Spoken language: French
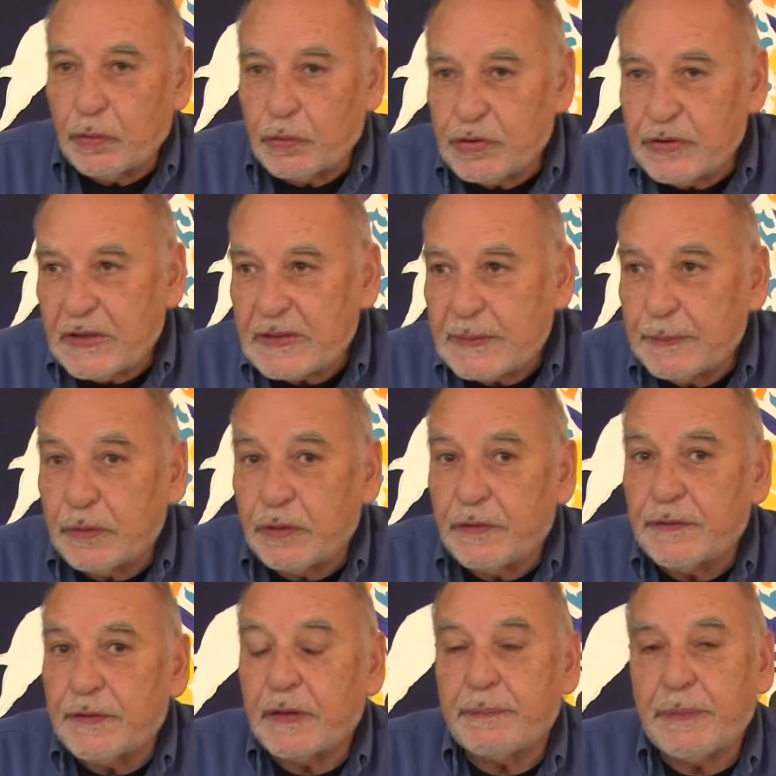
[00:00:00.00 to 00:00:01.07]
Euh, j'ai accepté
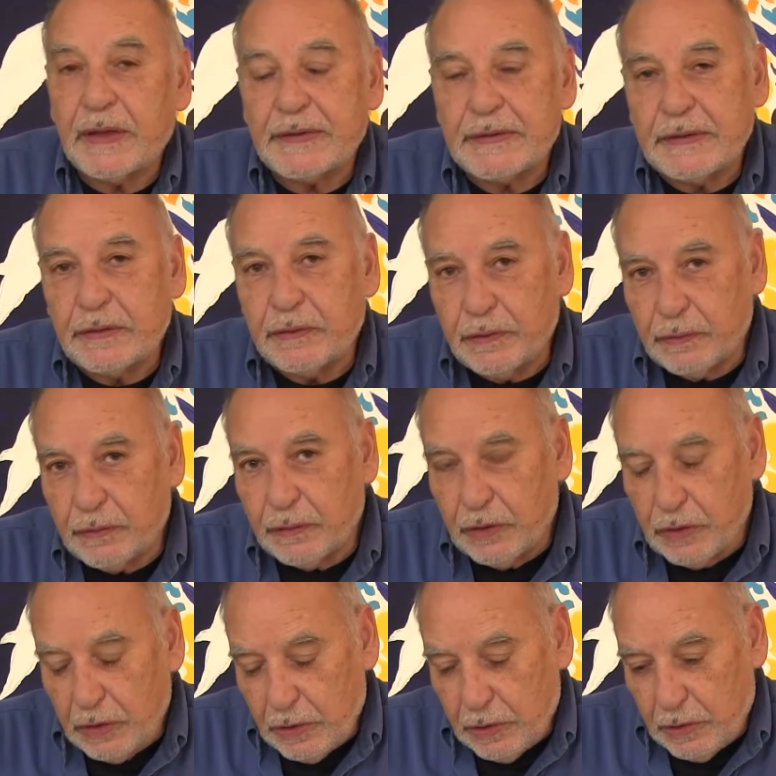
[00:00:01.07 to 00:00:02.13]
de faire partie
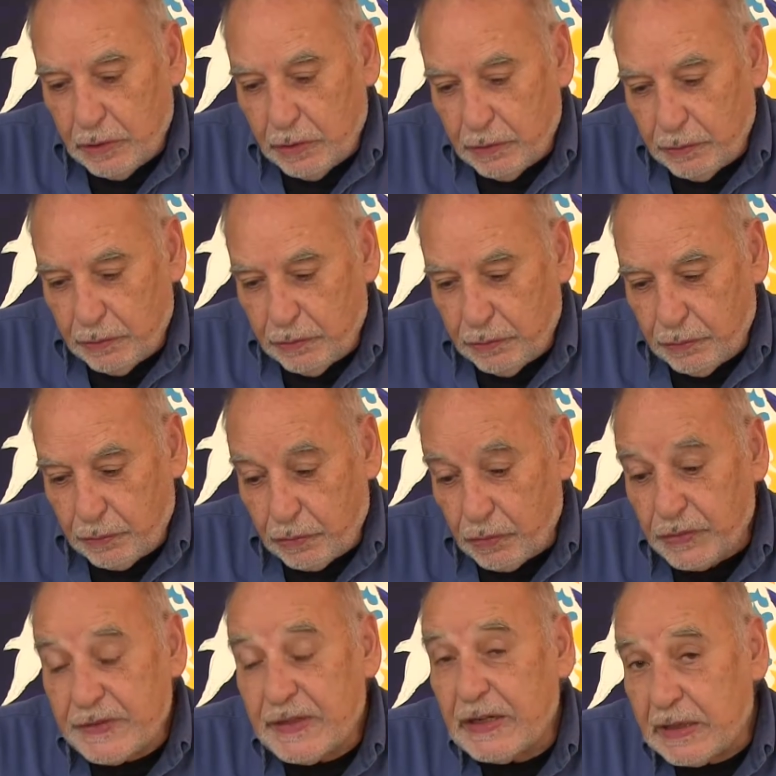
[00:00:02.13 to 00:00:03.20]
du
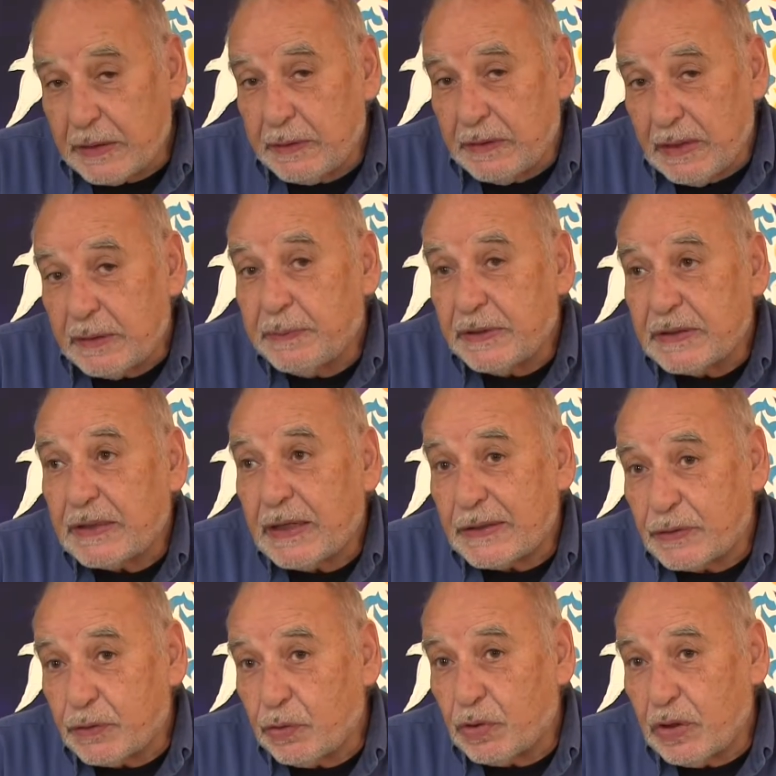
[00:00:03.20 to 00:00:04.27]
conseil
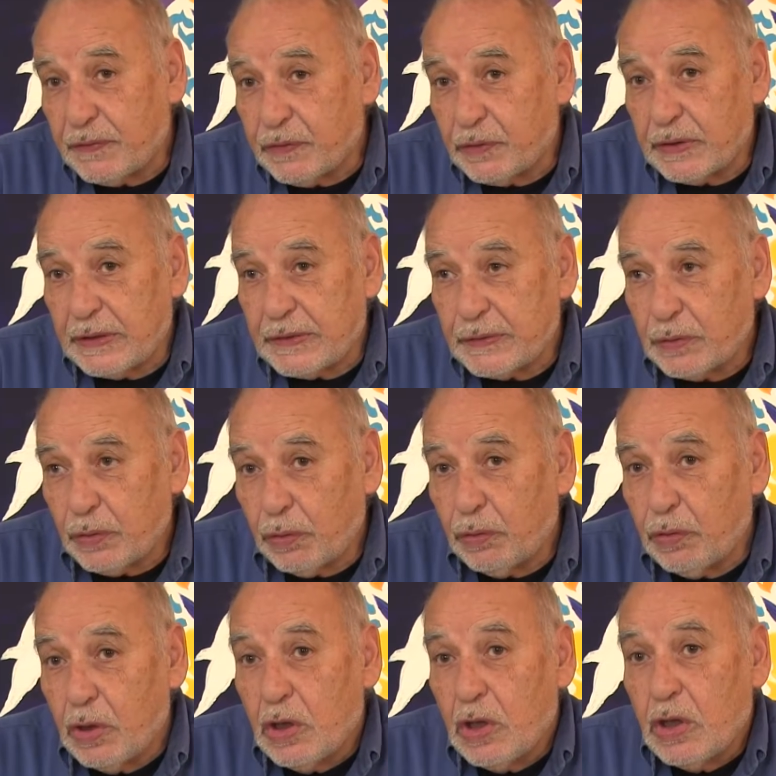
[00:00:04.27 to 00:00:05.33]
d'administration de la
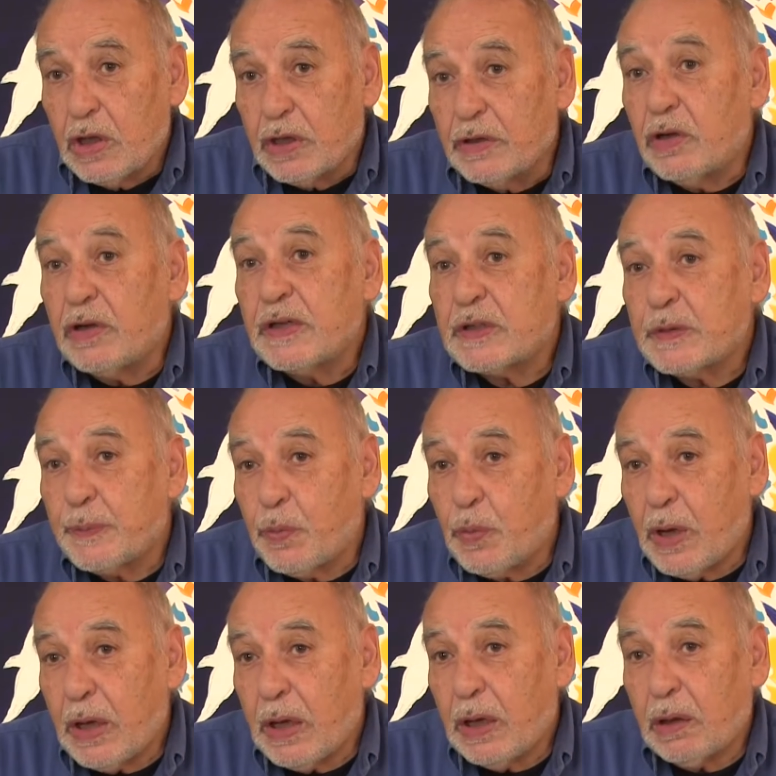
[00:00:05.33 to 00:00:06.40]
Fondation dans
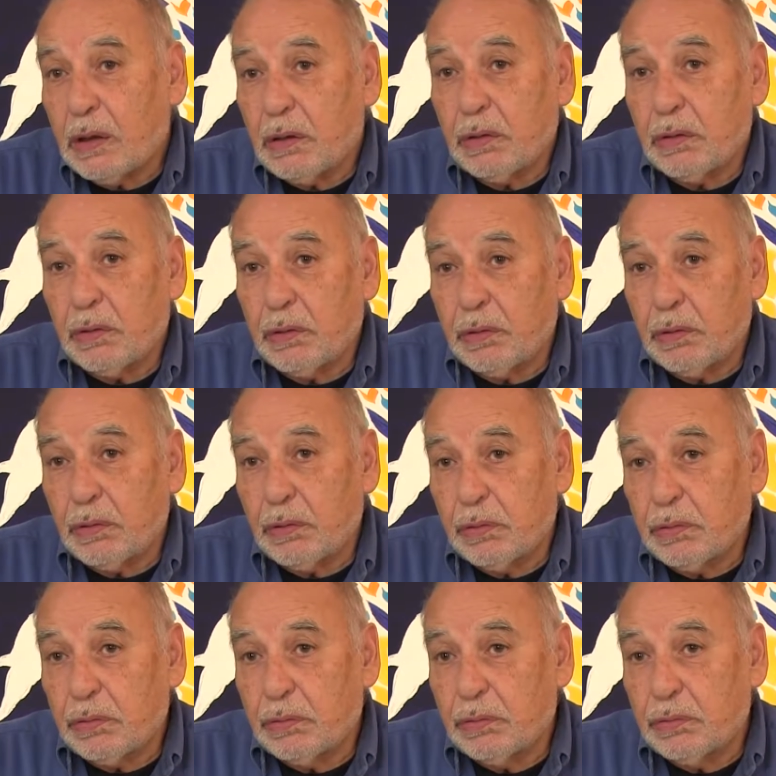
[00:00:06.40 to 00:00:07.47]
l'espoir
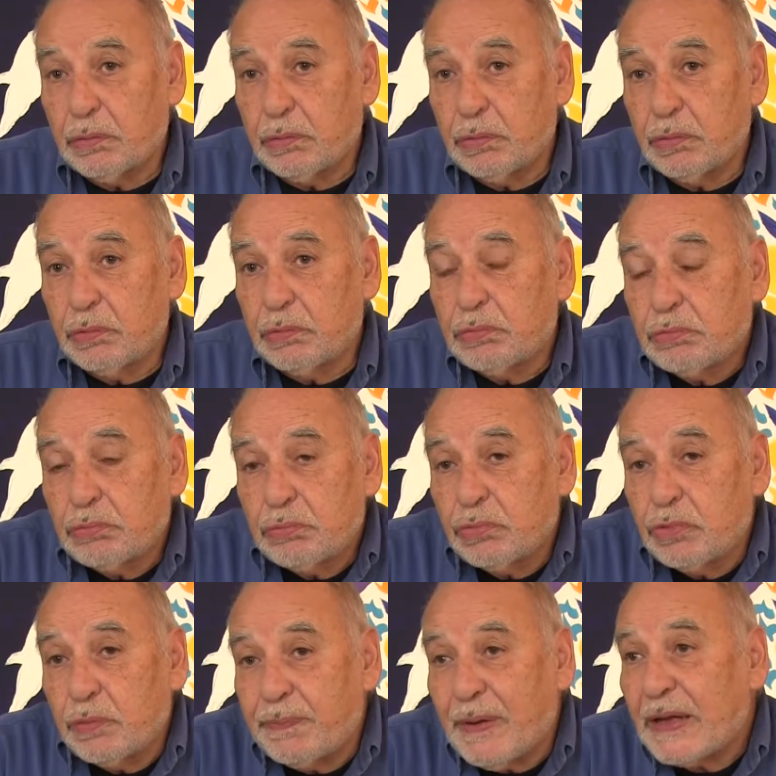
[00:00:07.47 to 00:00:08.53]
euh,
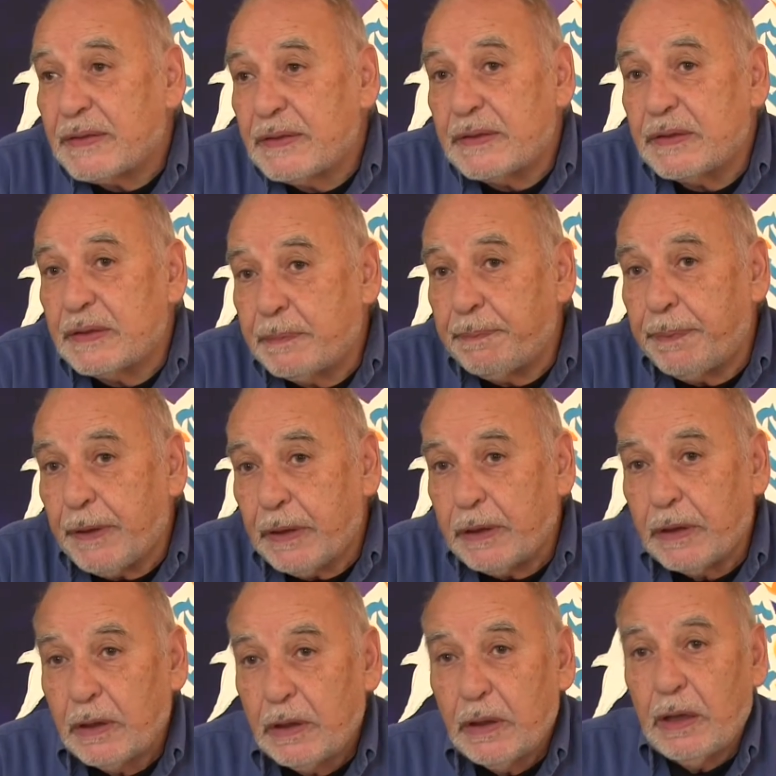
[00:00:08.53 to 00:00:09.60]
de
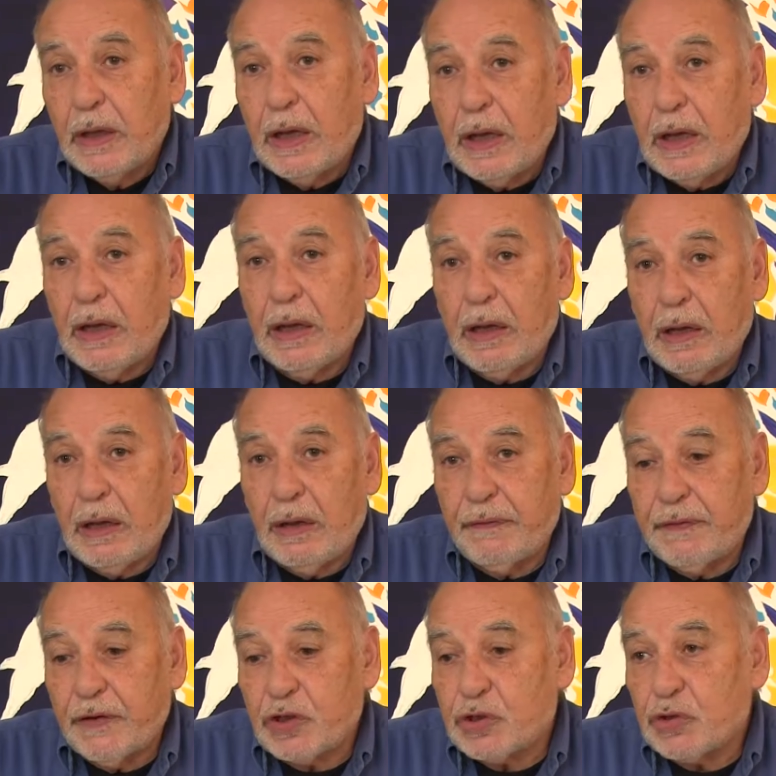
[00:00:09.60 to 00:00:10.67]
participer à,
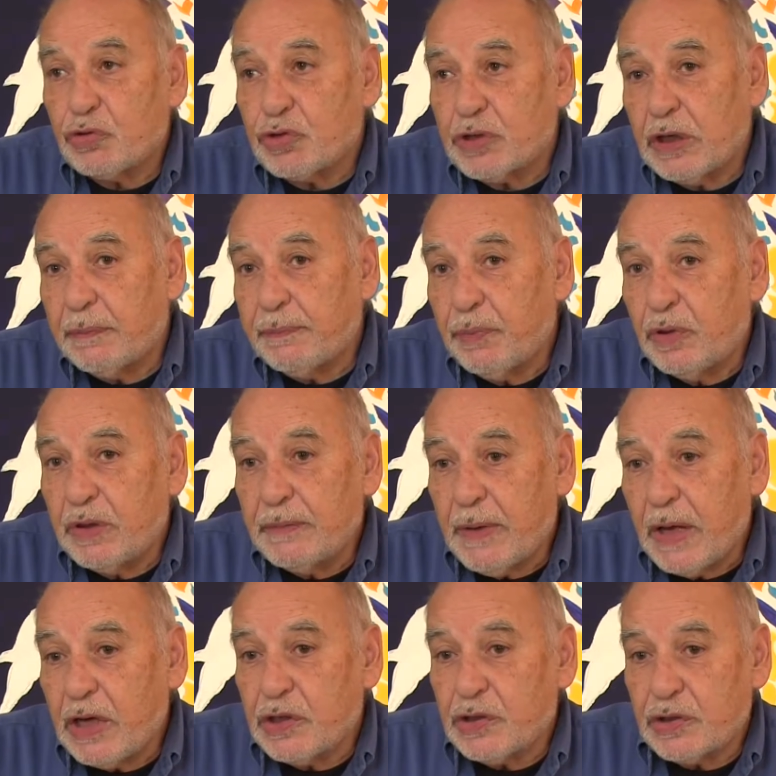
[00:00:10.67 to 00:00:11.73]
faire changer un peu
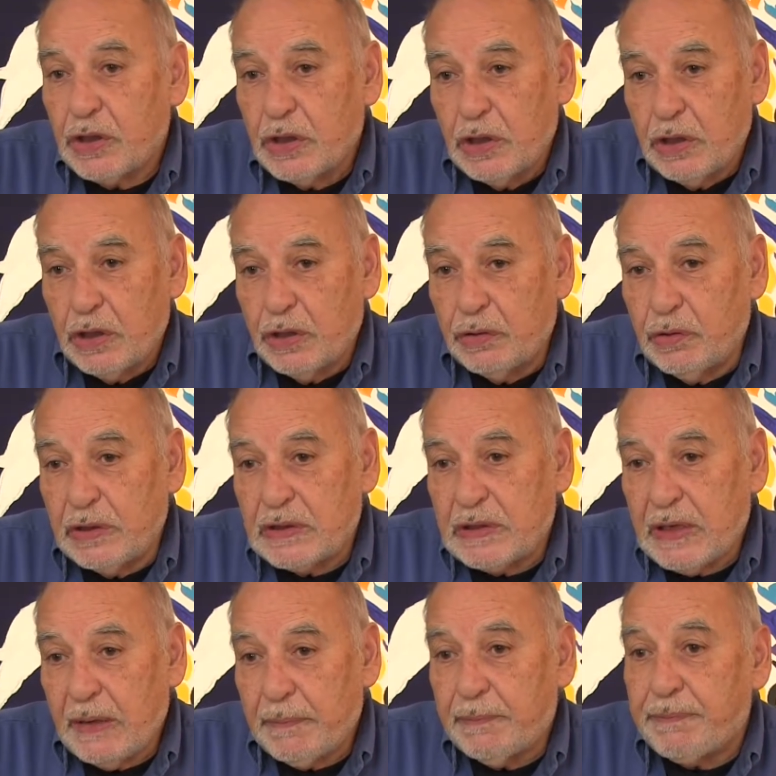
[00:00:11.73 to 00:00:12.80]
l'image de
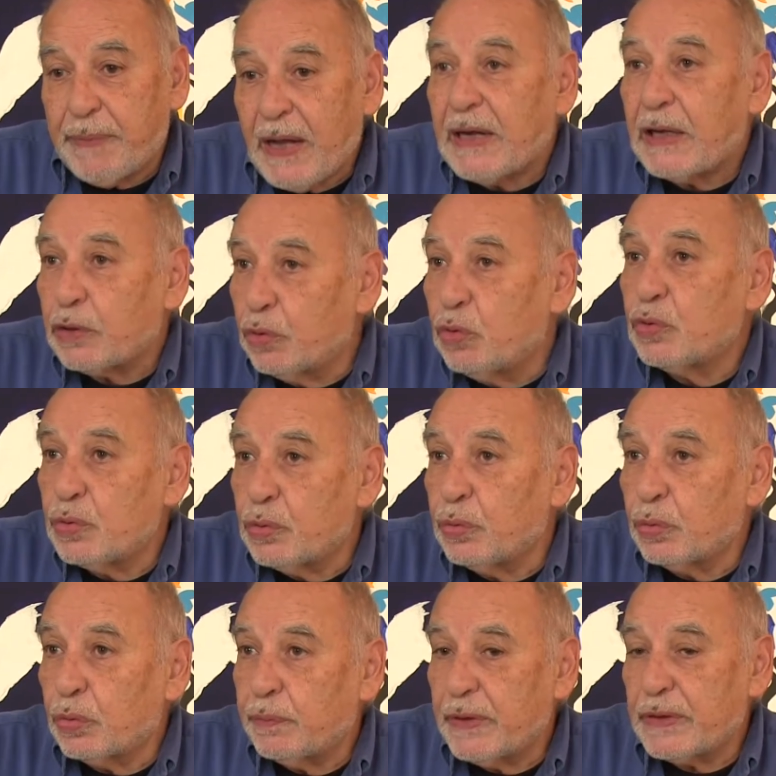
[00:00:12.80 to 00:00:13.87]
l'islam par la
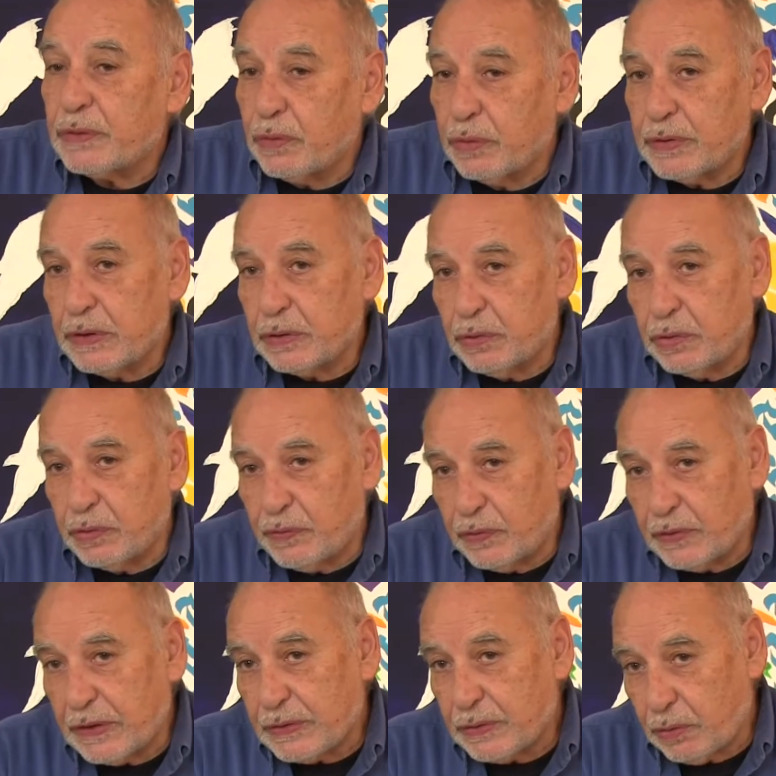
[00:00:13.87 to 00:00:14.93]
culture, parce que c'est une
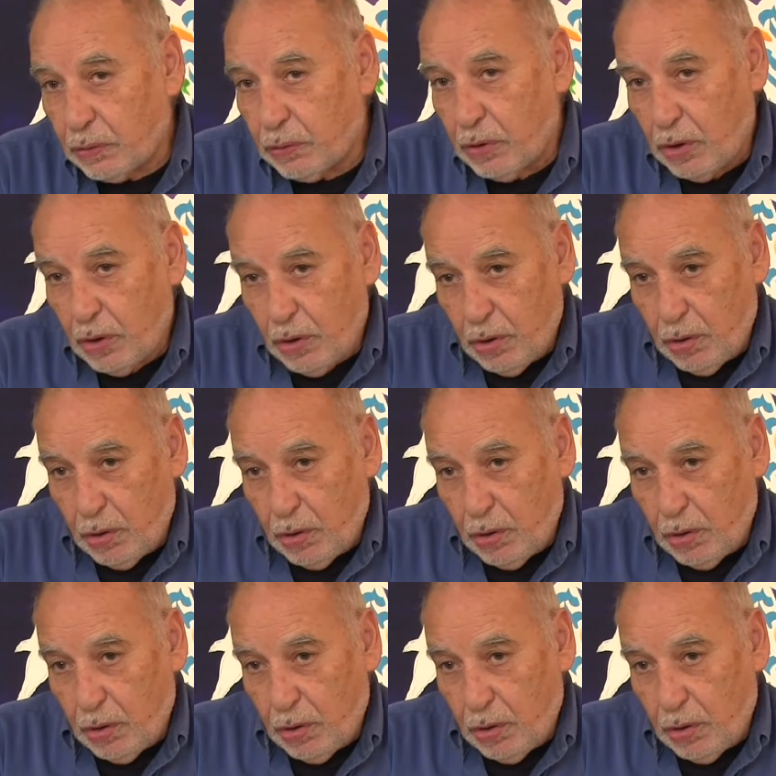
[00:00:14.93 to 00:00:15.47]
fondation